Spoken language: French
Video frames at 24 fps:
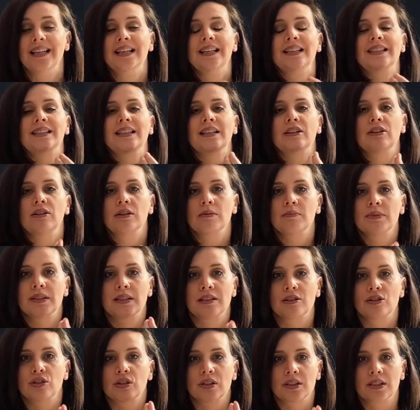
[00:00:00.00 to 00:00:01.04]
C'est comme
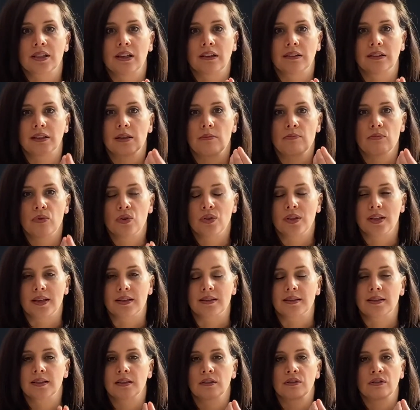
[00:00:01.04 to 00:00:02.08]
s'ils se sentaient
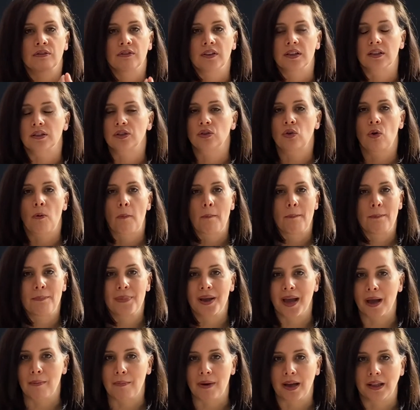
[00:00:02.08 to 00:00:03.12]
menacés de façon
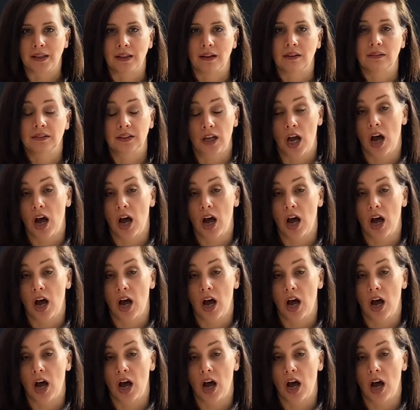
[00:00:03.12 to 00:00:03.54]
permanente.